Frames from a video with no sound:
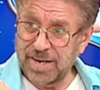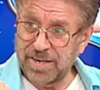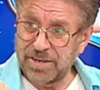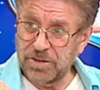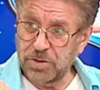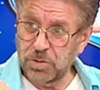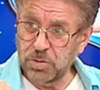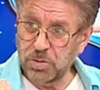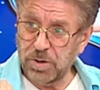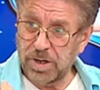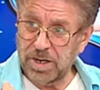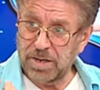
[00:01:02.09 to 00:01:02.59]

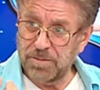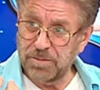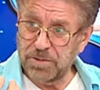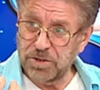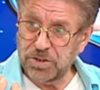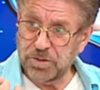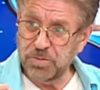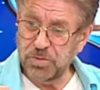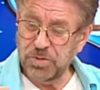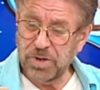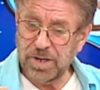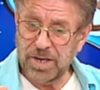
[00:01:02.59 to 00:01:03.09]
يعني روح
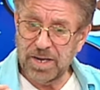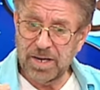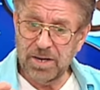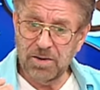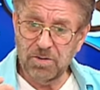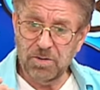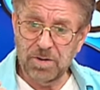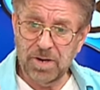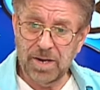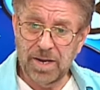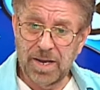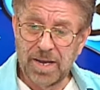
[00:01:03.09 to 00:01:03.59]
المجموعه
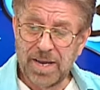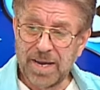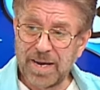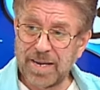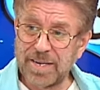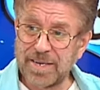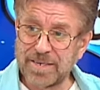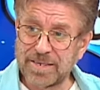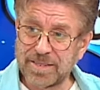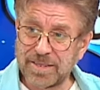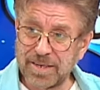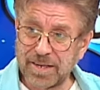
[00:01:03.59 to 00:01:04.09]

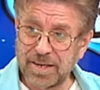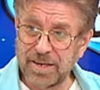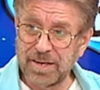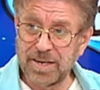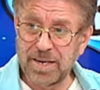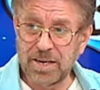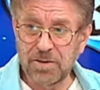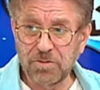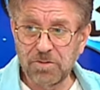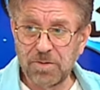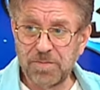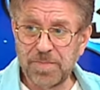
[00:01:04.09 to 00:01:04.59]

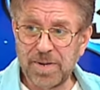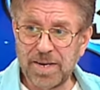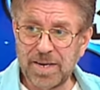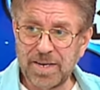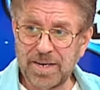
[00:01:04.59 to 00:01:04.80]
والاستقرار وما